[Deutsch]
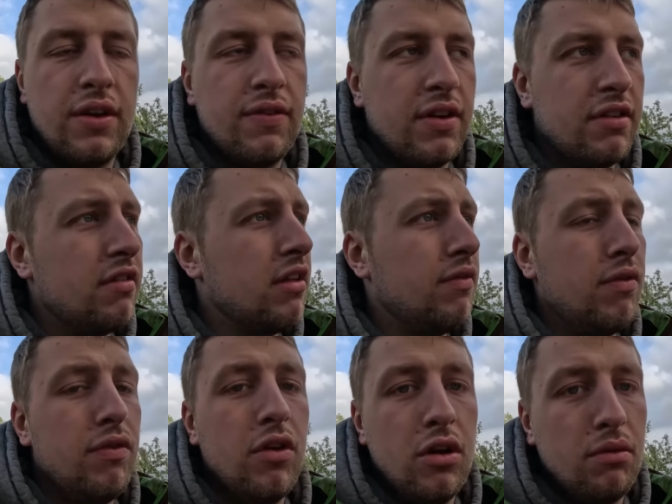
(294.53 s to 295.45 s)
Ich weiß nicht
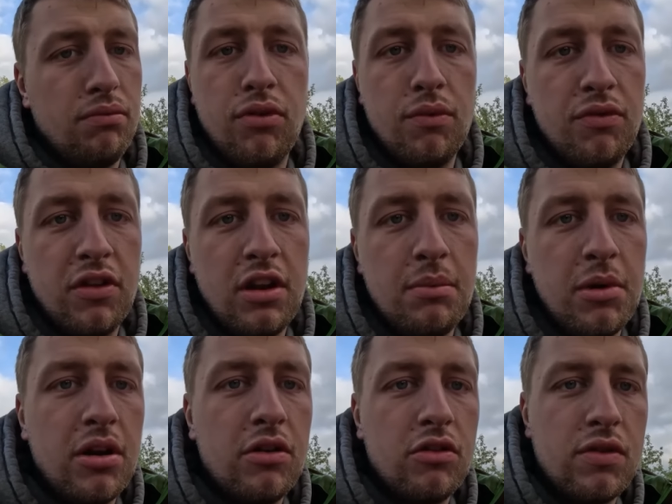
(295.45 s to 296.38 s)
wie viel, 5 cm
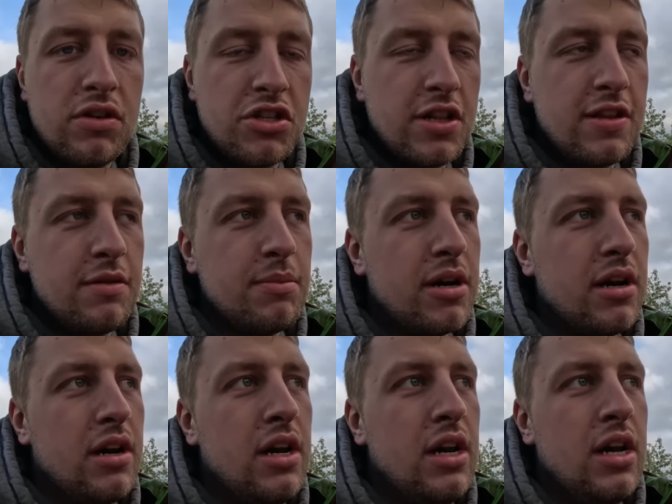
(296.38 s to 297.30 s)
oder sowas, schätze ich
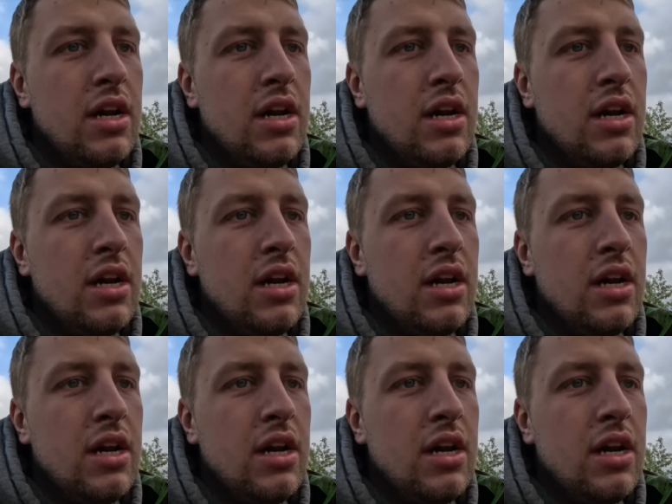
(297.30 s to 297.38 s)
mal.